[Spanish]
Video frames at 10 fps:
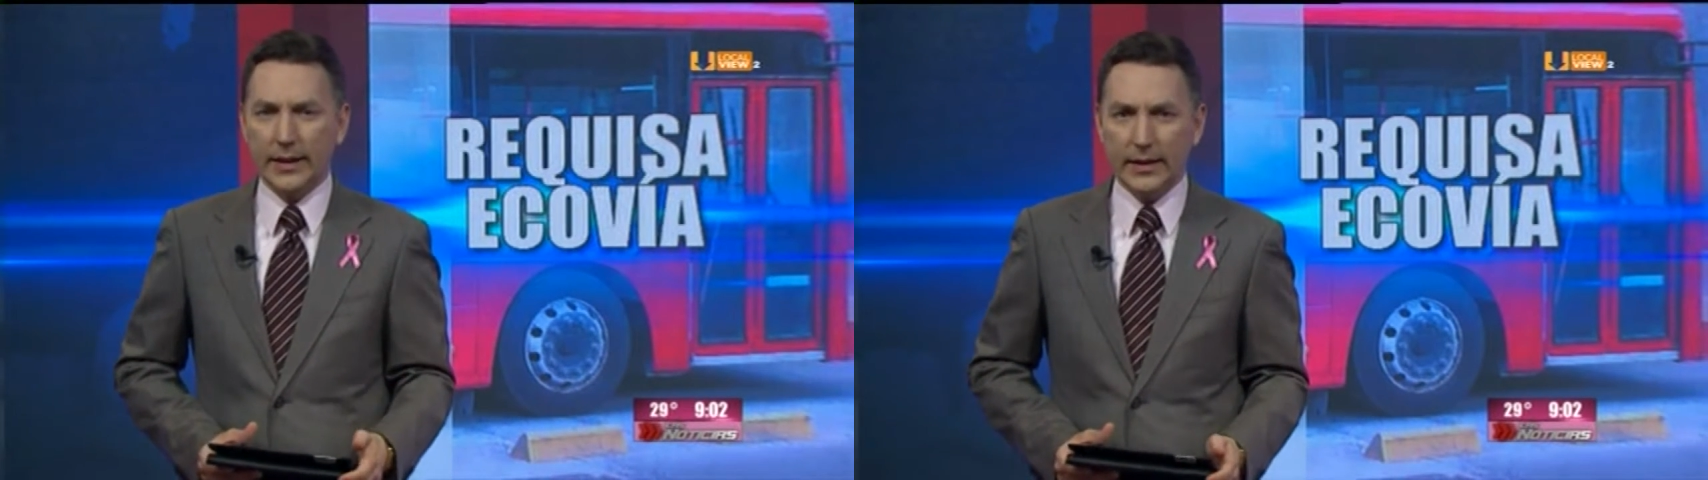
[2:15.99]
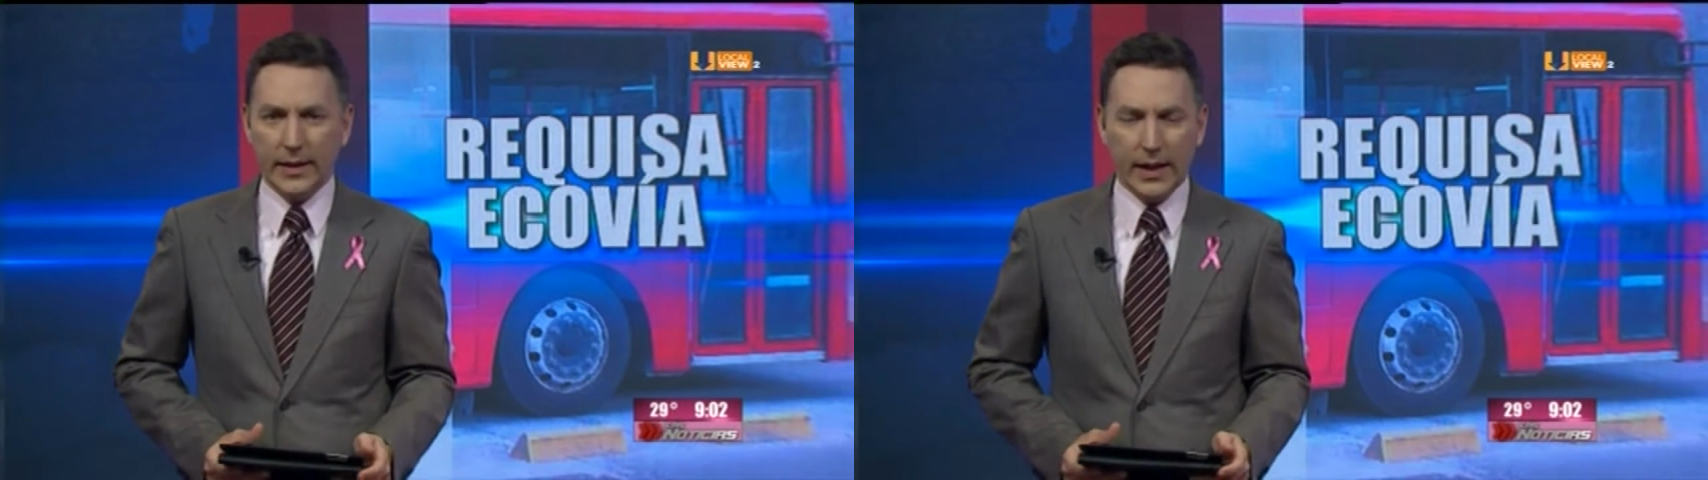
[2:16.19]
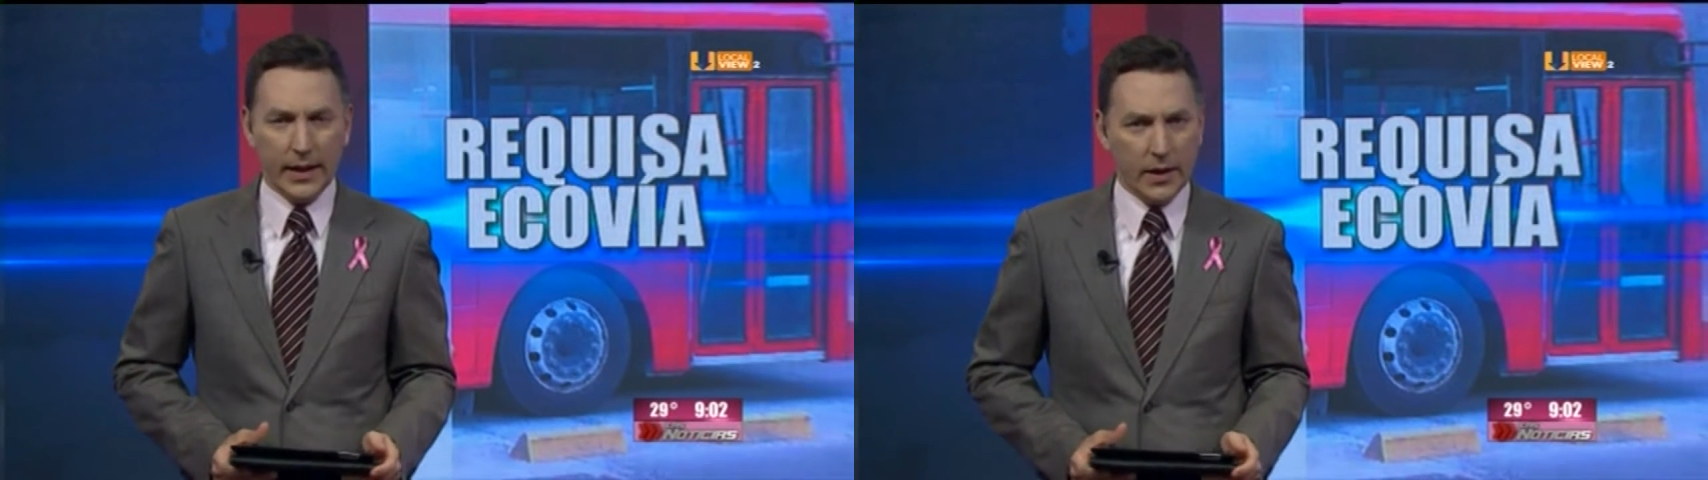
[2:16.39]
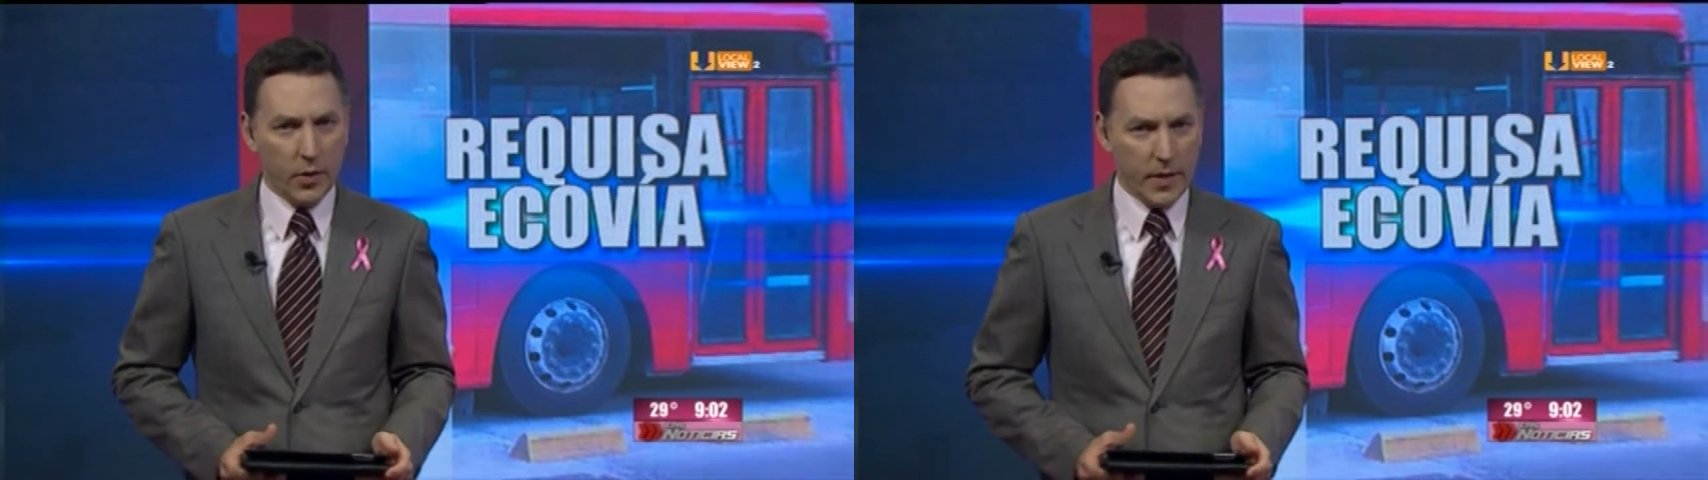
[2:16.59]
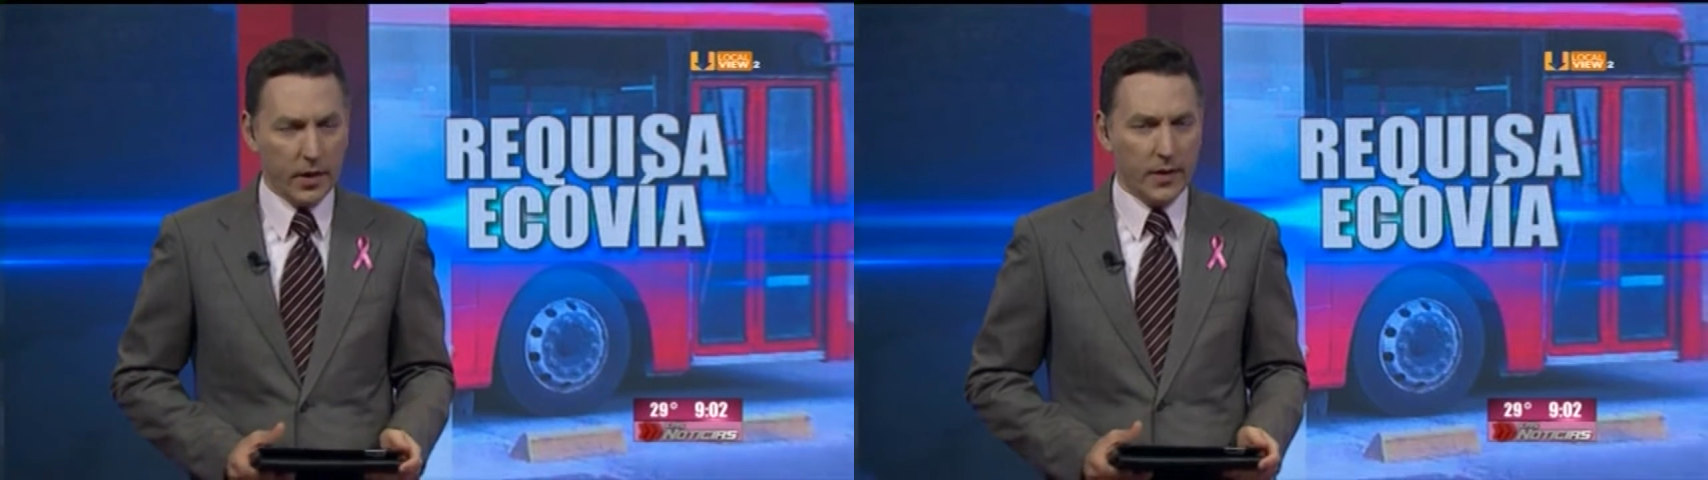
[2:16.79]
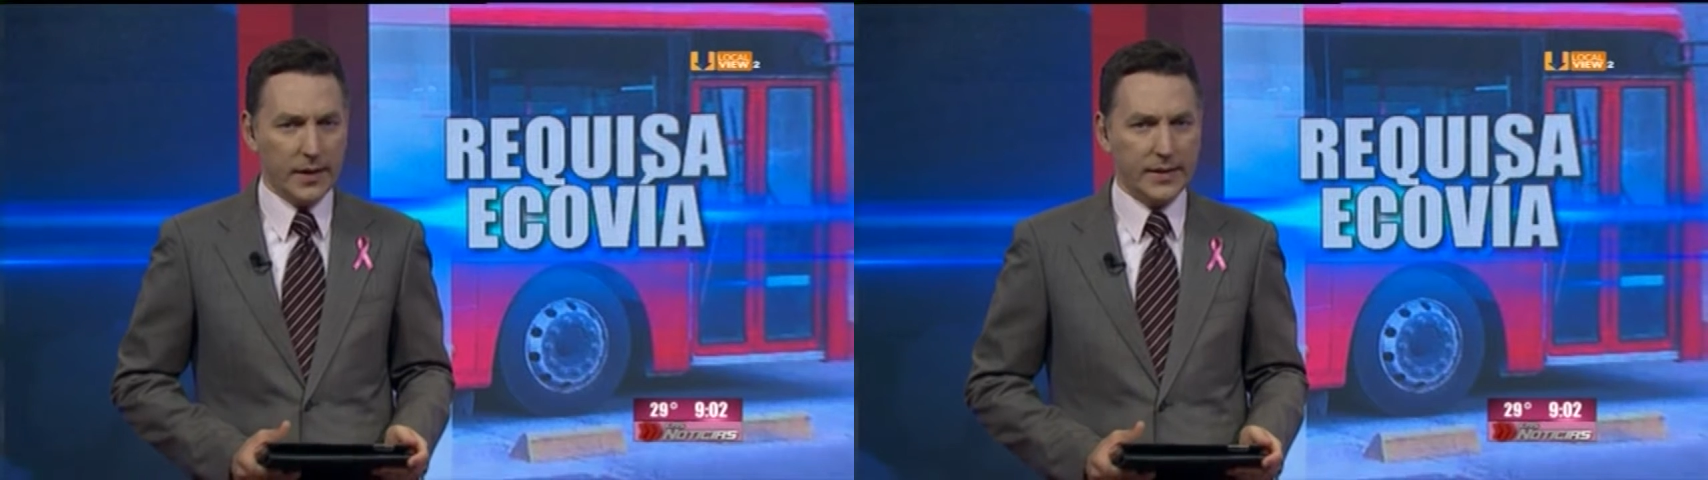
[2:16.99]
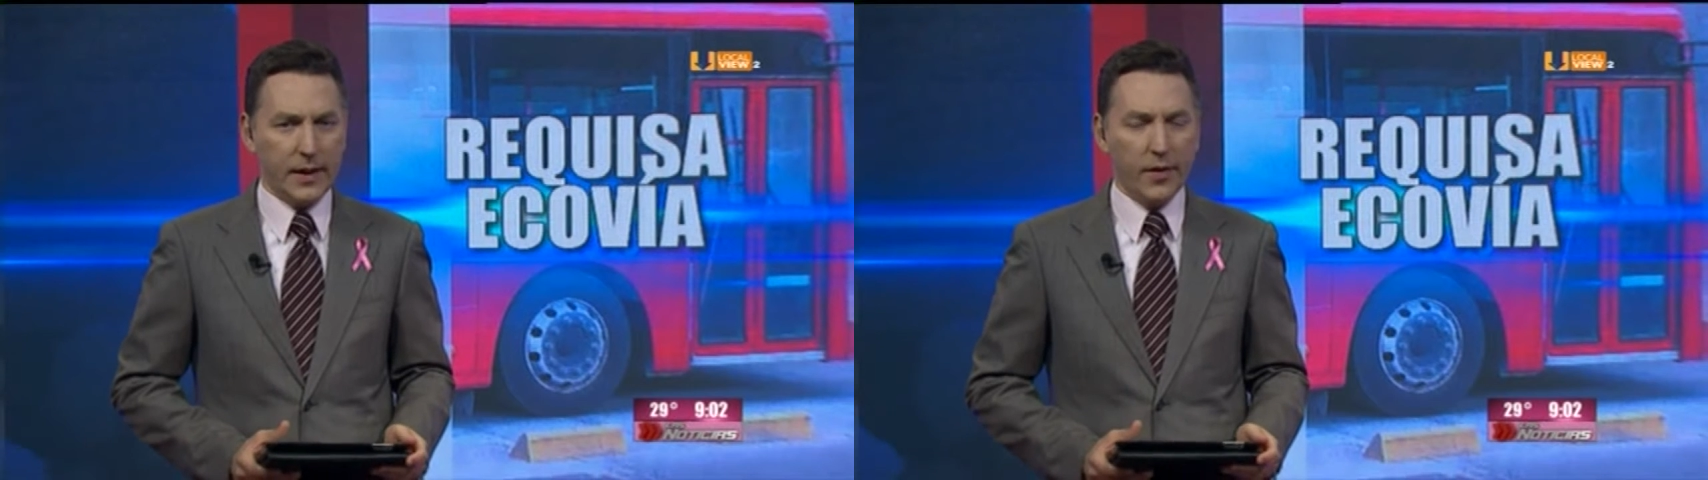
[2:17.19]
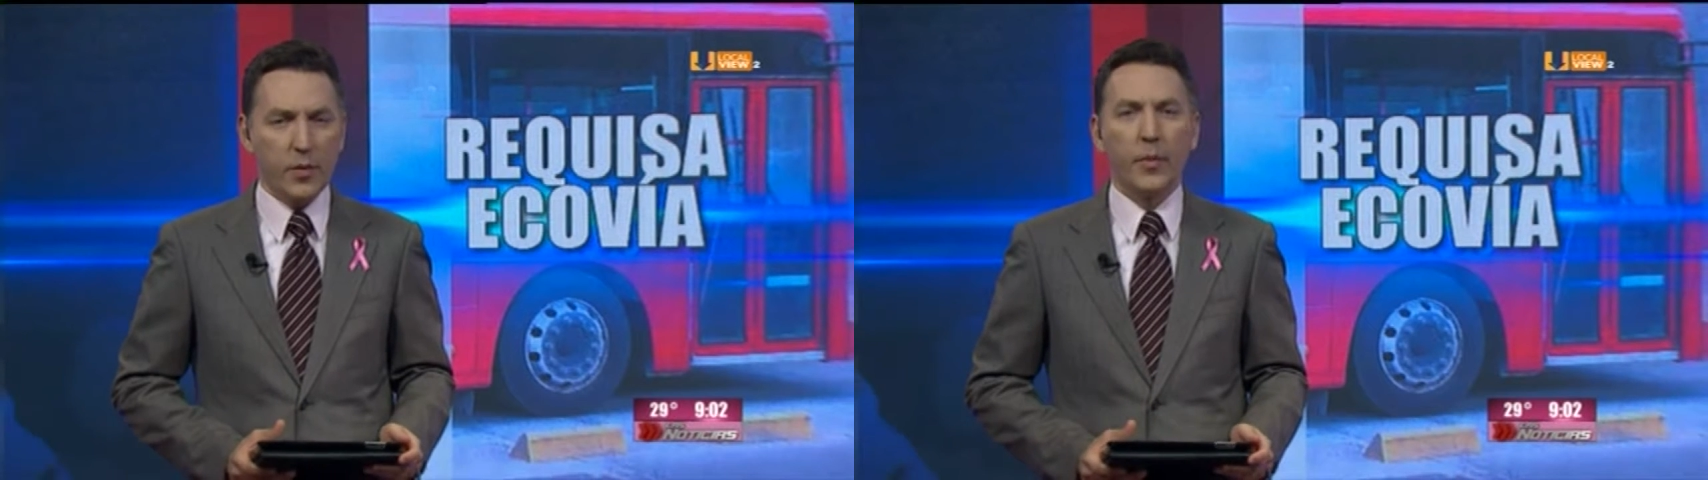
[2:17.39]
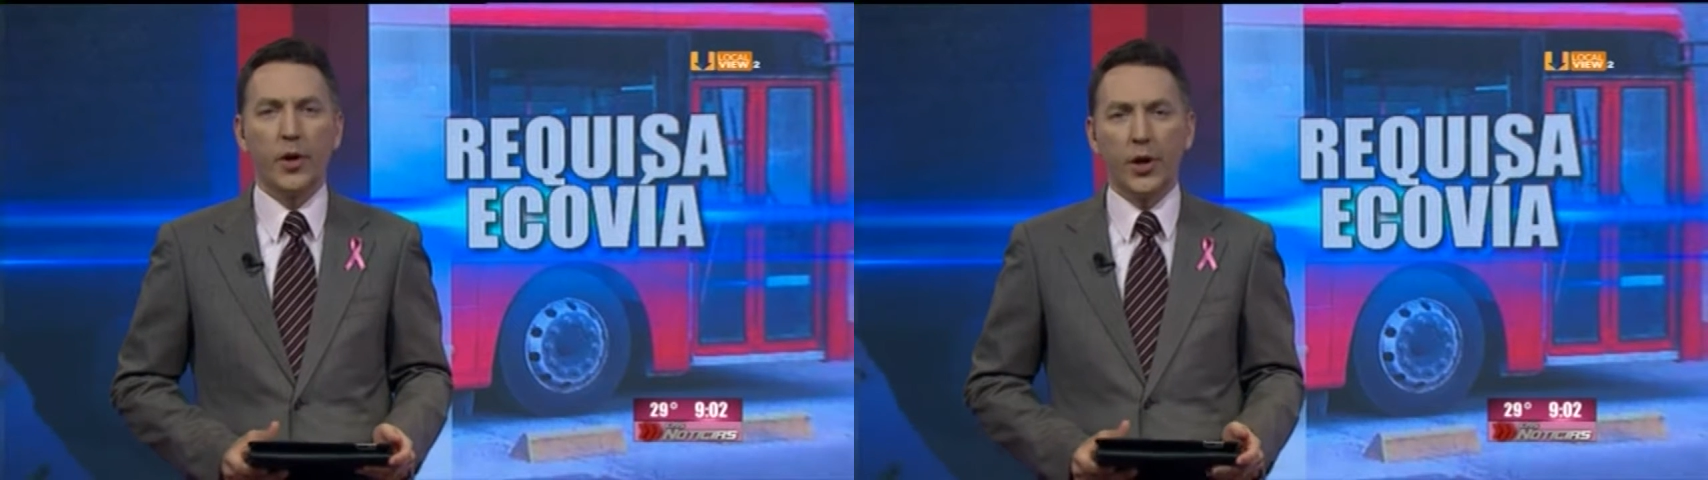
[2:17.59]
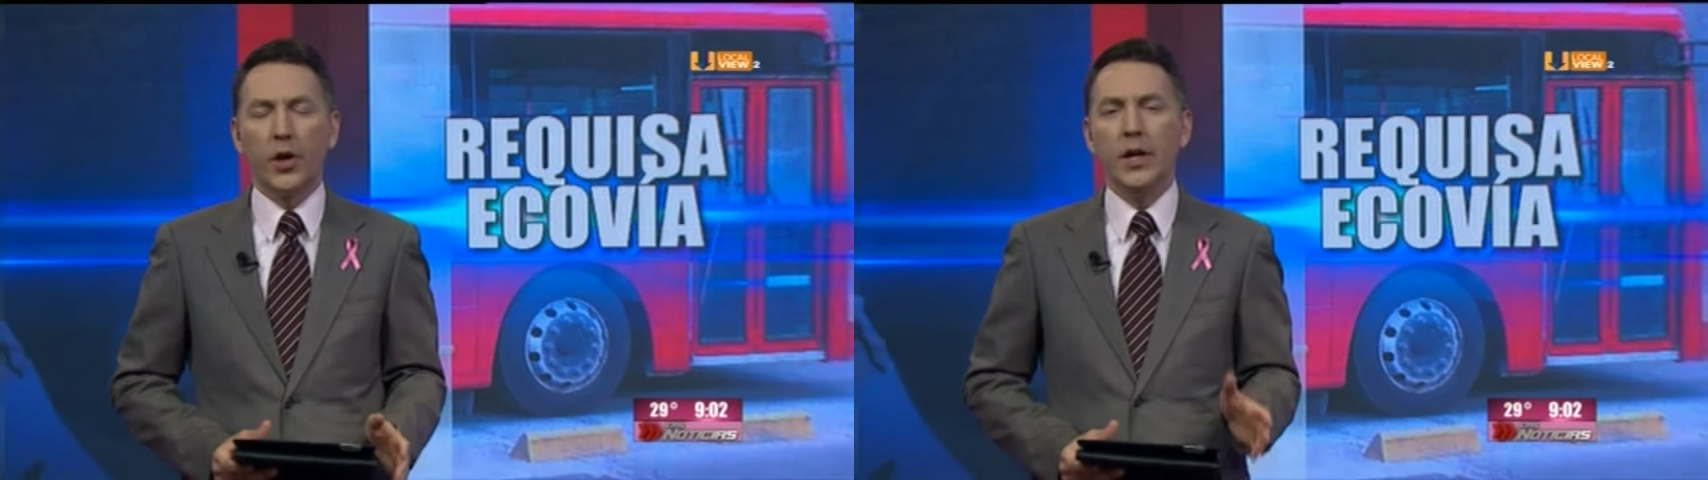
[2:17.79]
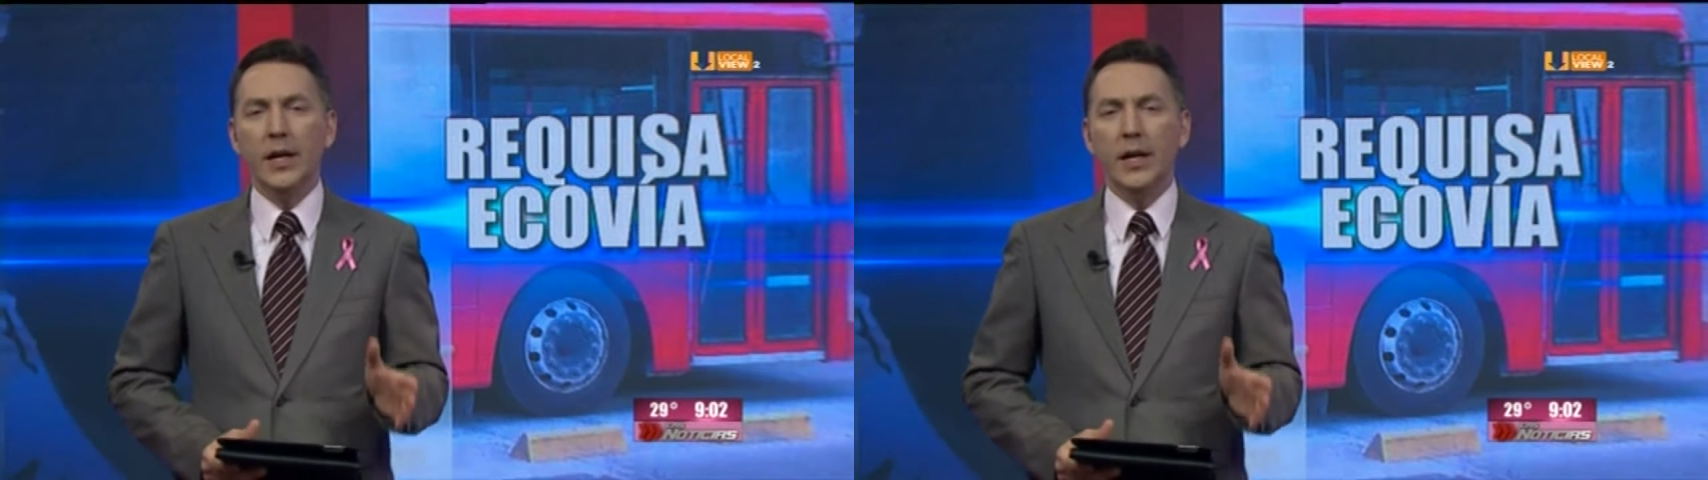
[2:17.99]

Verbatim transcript: tendría que el gobierno del Estado de Nuevo León